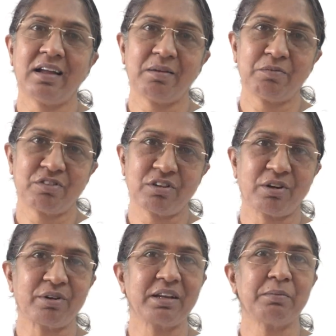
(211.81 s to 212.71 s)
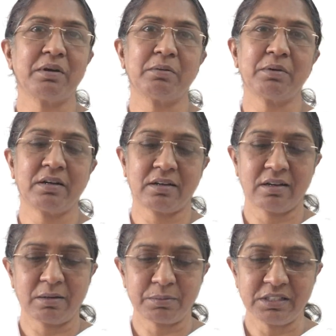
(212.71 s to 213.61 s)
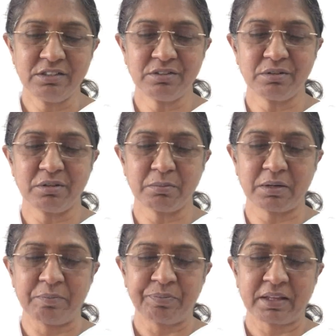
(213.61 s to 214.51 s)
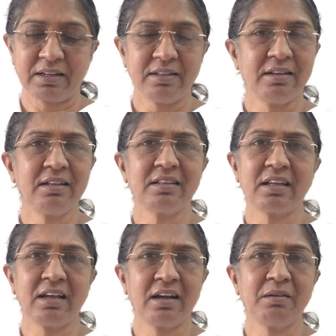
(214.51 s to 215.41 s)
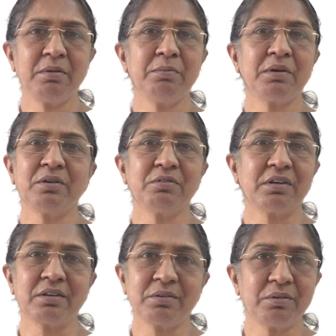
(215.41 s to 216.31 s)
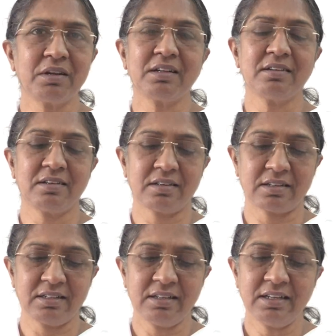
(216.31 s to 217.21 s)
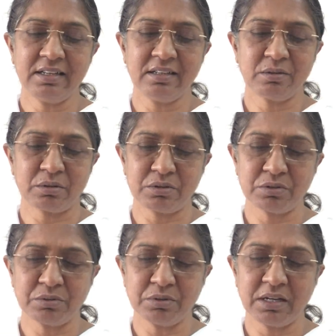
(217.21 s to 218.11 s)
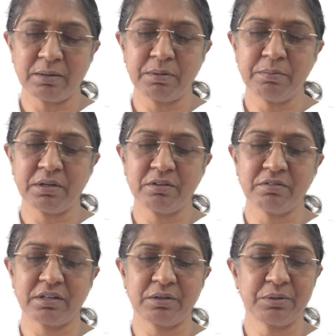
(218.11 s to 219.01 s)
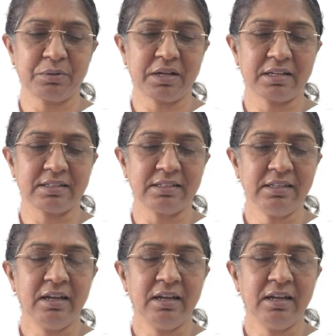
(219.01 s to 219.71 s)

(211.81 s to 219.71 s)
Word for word: ஐ ஆம் சாரி பாபா அப்படின்னு சொல்லணுமா இதில் தேகாபிமானம் வரக்கூடாதுன்றார் இதில் என்ன கொஞ்சம் கூட அபிமானம் வரக்கூடாது